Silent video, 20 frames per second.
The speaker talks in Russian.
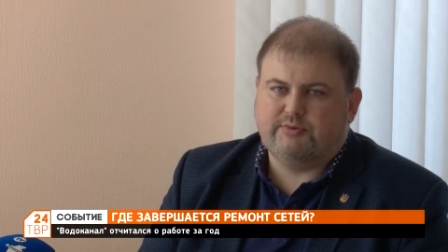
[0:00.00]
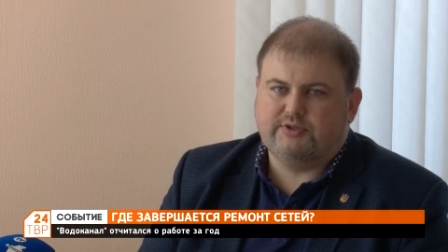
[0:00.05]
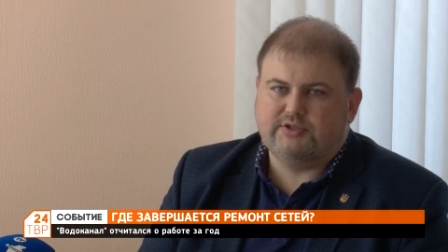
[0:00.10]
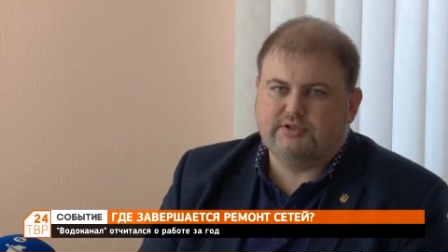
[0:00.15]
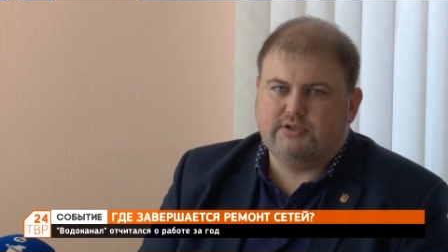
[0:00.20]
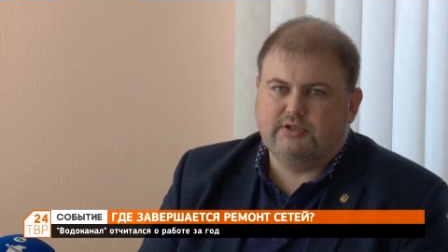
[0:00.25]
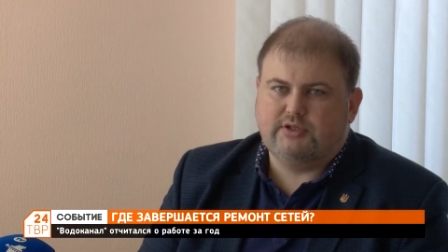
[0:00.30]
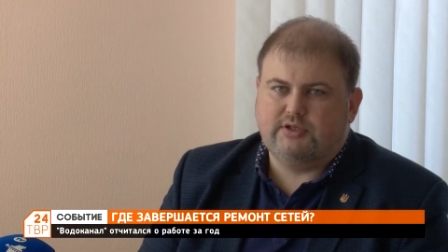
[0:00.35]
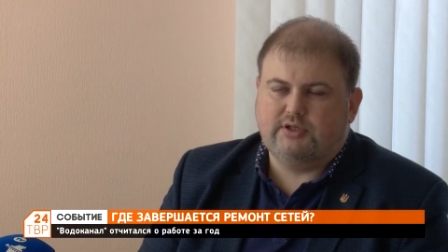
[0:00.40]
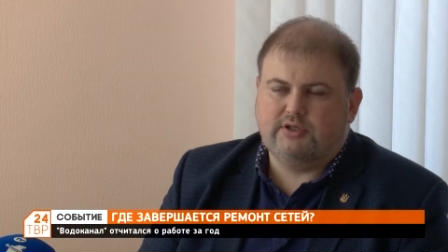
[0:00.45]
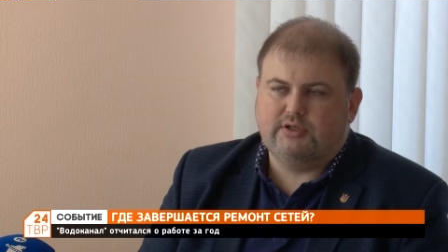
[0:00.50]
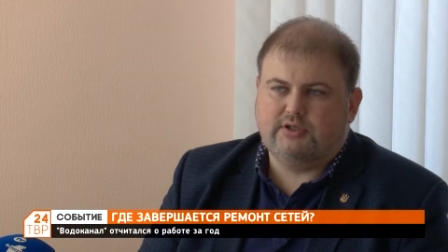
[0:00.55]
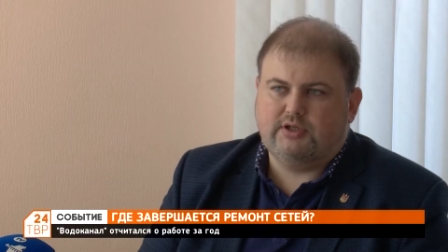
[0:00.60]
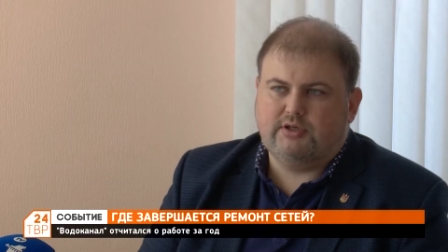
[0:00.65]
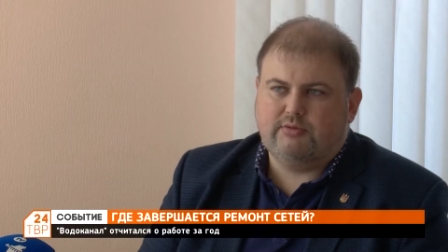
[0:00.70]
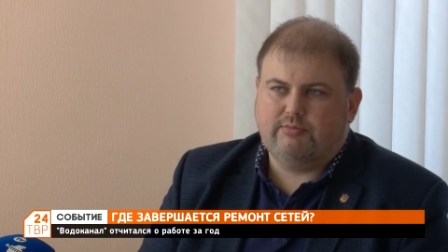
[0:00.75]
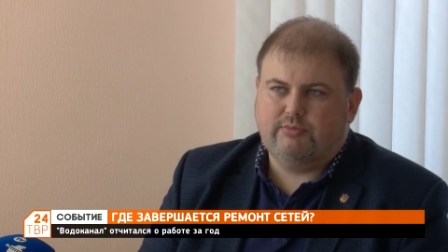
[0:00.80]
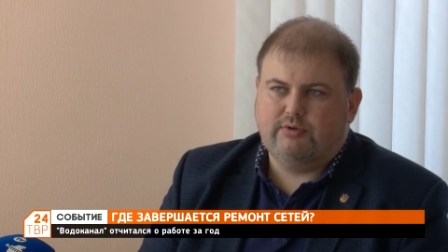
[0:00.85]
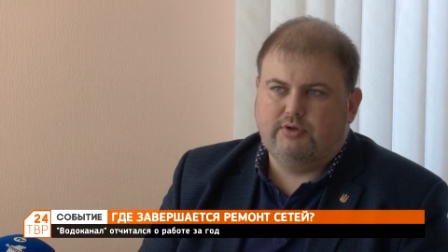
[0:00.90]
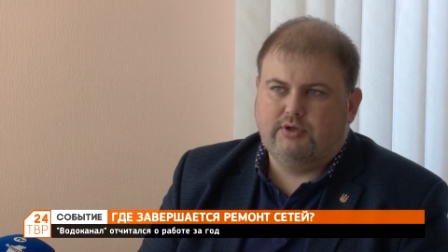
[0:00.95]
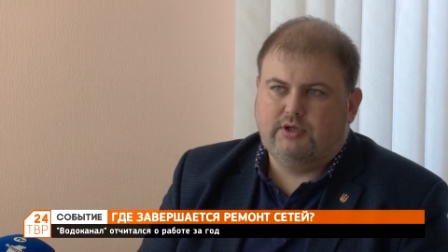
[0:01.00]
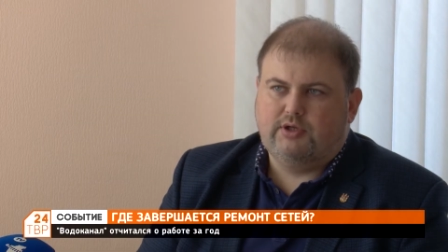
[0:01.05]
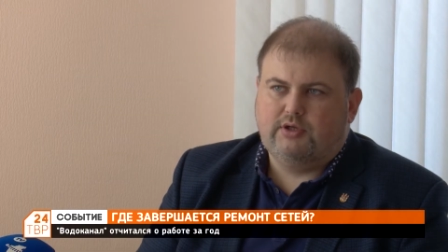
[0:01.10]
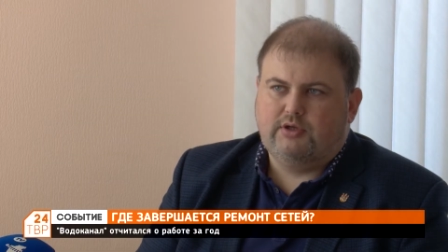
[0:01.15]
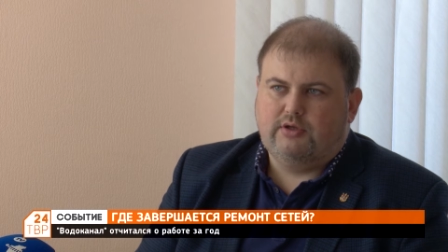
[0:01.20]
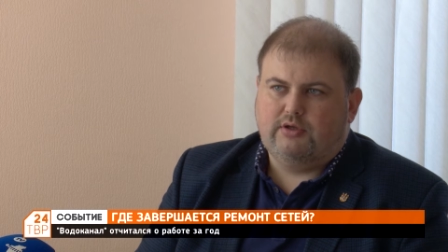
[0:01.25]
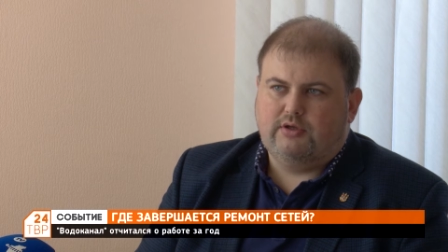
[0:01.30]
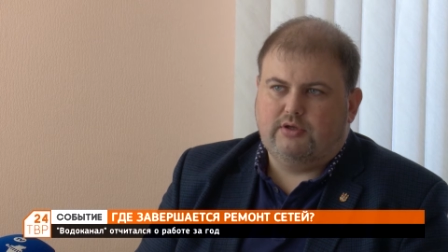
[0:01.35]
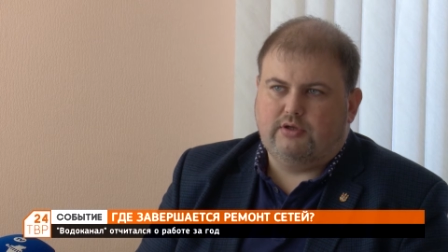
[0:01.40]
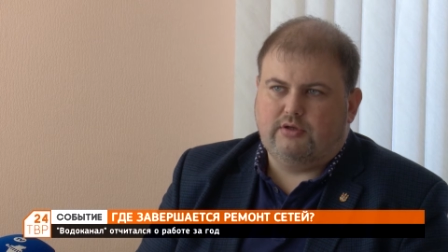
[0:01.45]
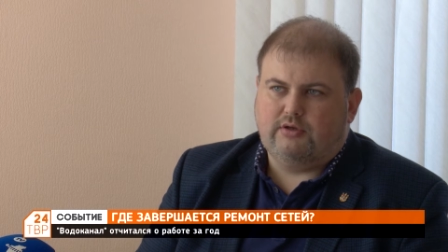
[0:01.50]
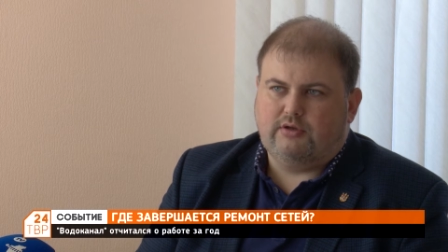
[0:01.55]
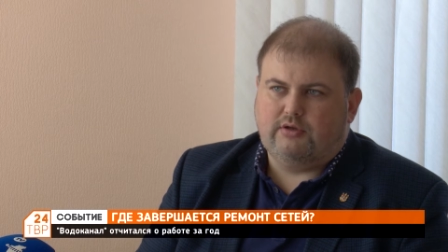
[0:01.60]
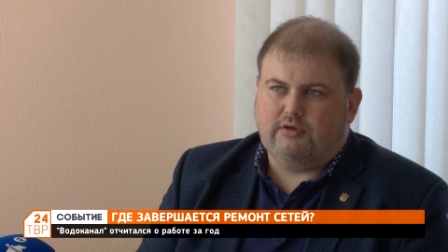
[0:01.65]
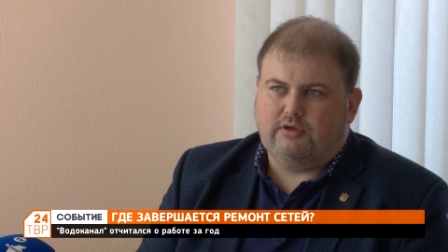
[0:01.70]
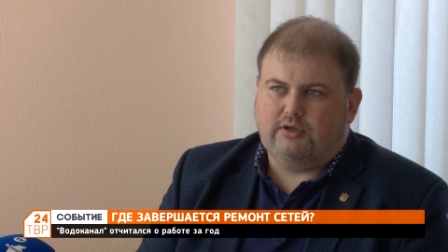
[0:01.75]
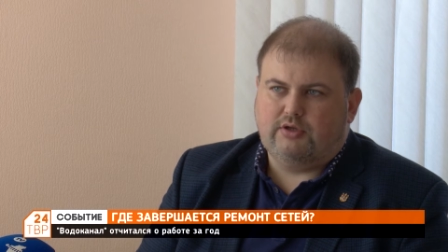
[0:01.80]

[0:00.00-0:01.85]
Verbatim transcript: последний этап – Э,